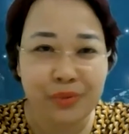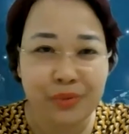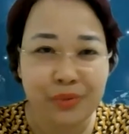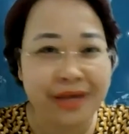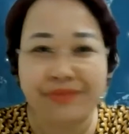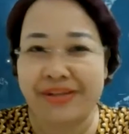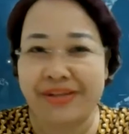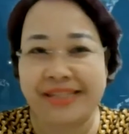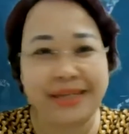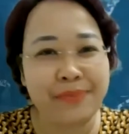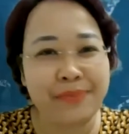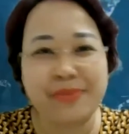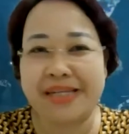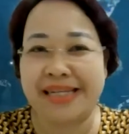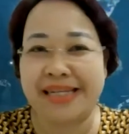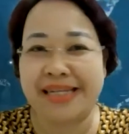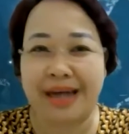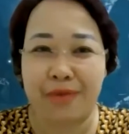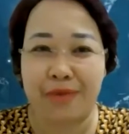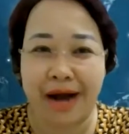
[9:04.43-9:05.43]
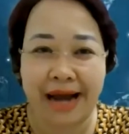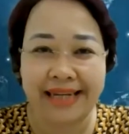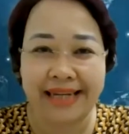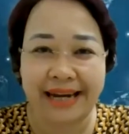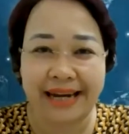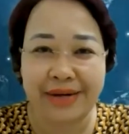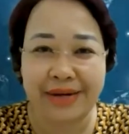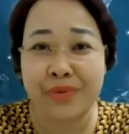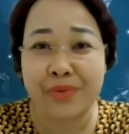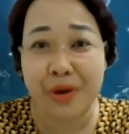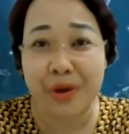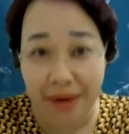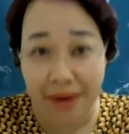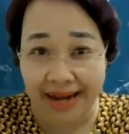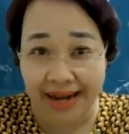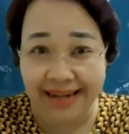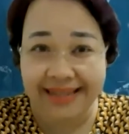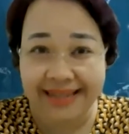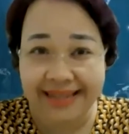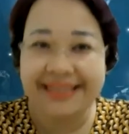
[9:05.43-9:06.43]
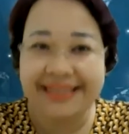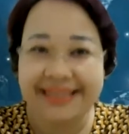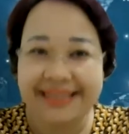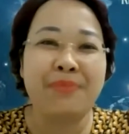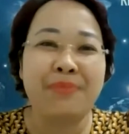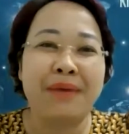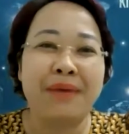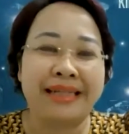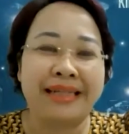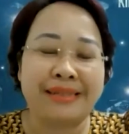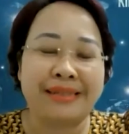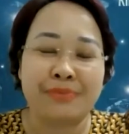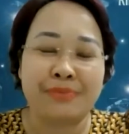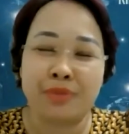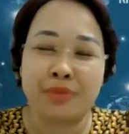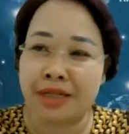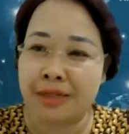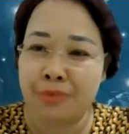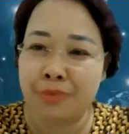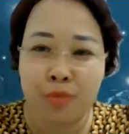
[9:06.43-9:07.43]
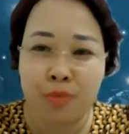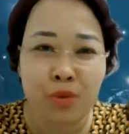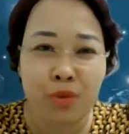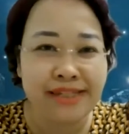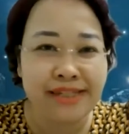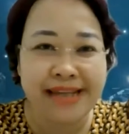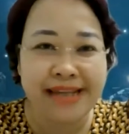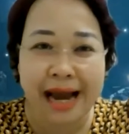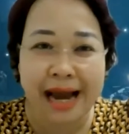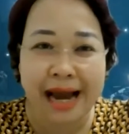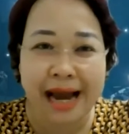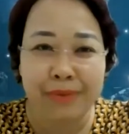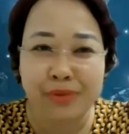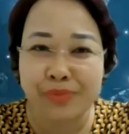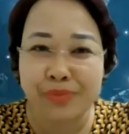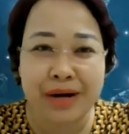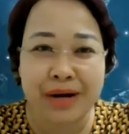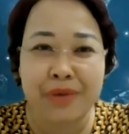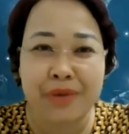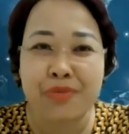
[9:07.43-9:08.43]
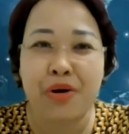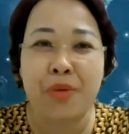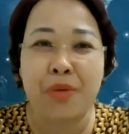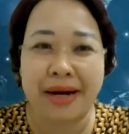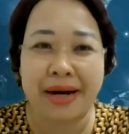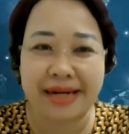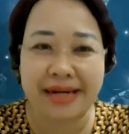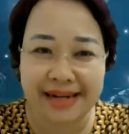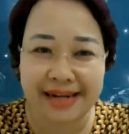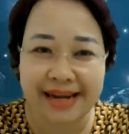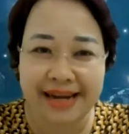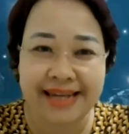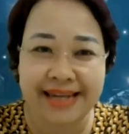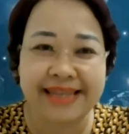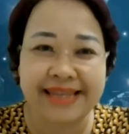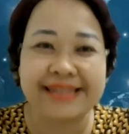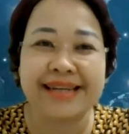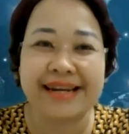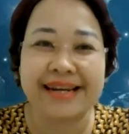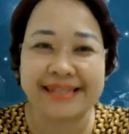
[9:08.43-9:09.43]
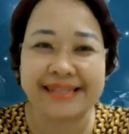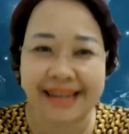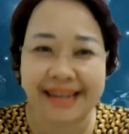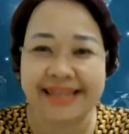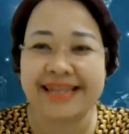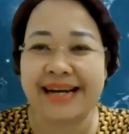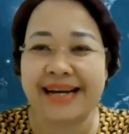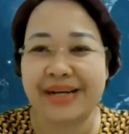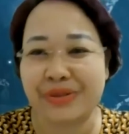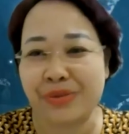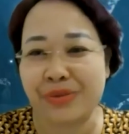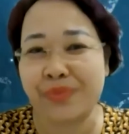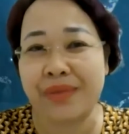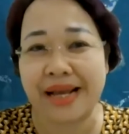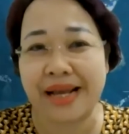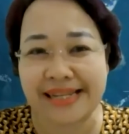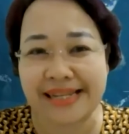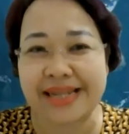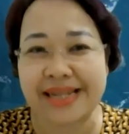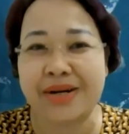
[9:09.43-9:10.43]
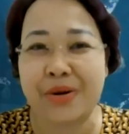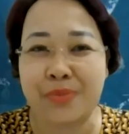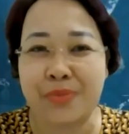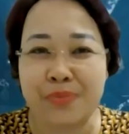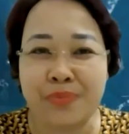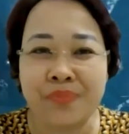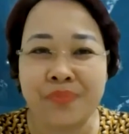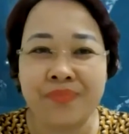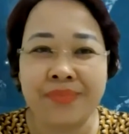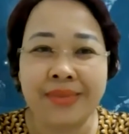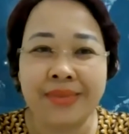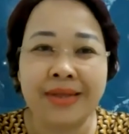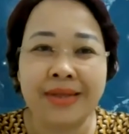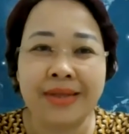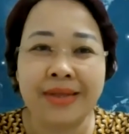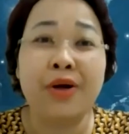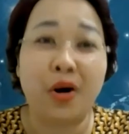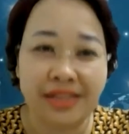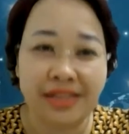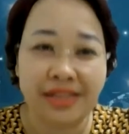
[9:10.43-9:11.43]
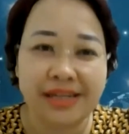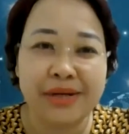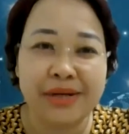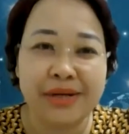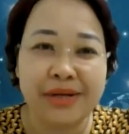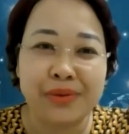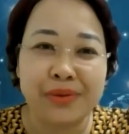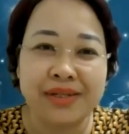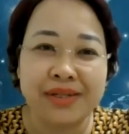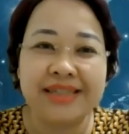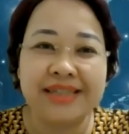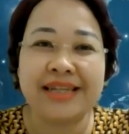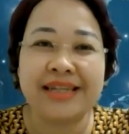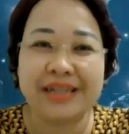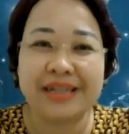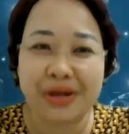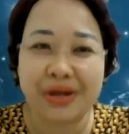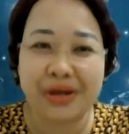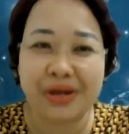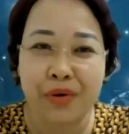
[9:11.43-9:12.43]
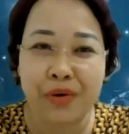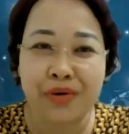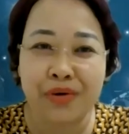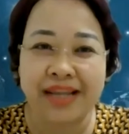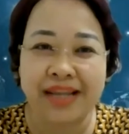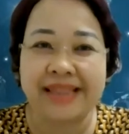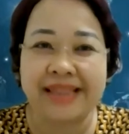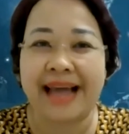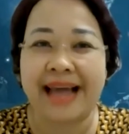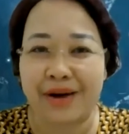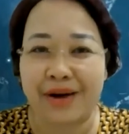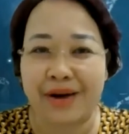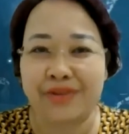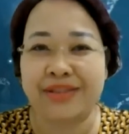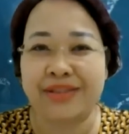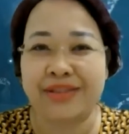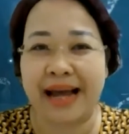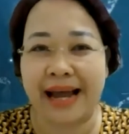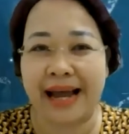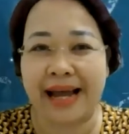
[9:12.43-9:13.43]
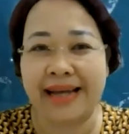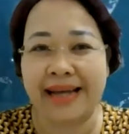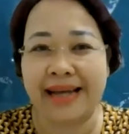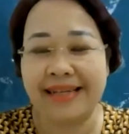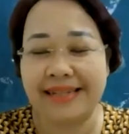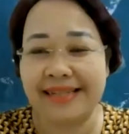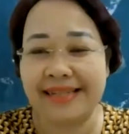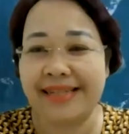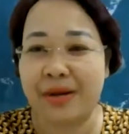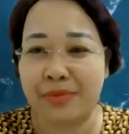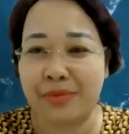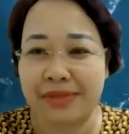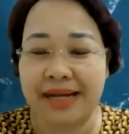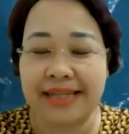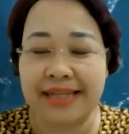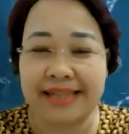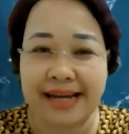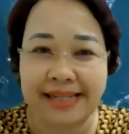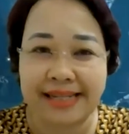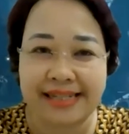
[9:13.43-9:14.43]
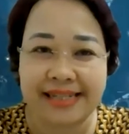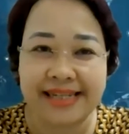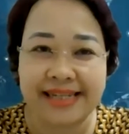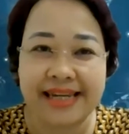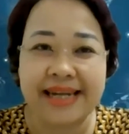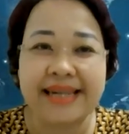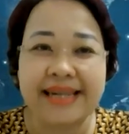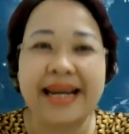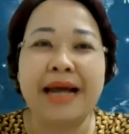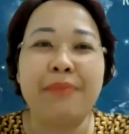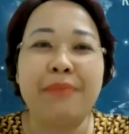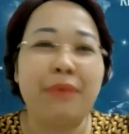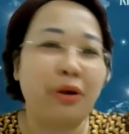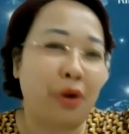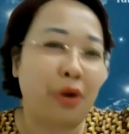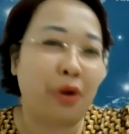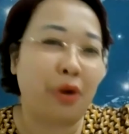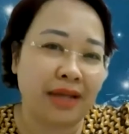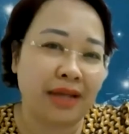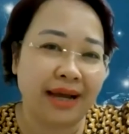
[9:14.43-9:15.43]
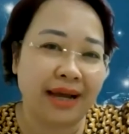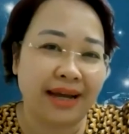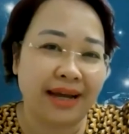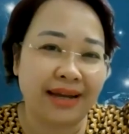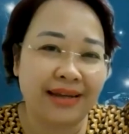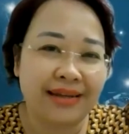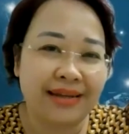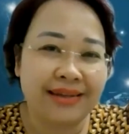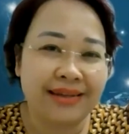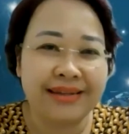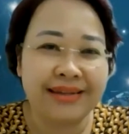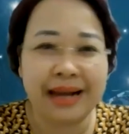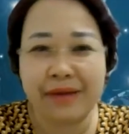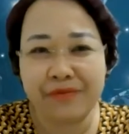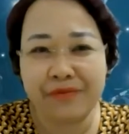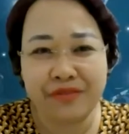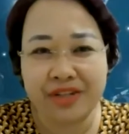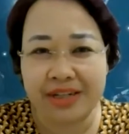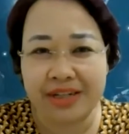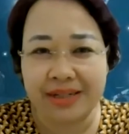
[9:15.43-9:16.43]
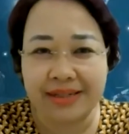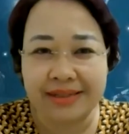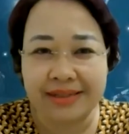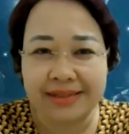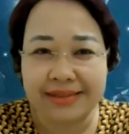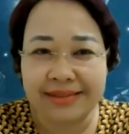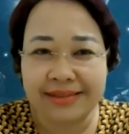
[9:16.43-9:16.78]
chúng ta phải chăm chỉ học hành ạ, à, đúng không ạ? À? Nếu mà cứ mỗi buổi sáng mà chúng ta không có mặt ở đây thì chắc chắn rằng chúng ta sẽ không có nhiều những cái cơ hội để tạo ra những dòng chảy giá trị để mà có thể làm việc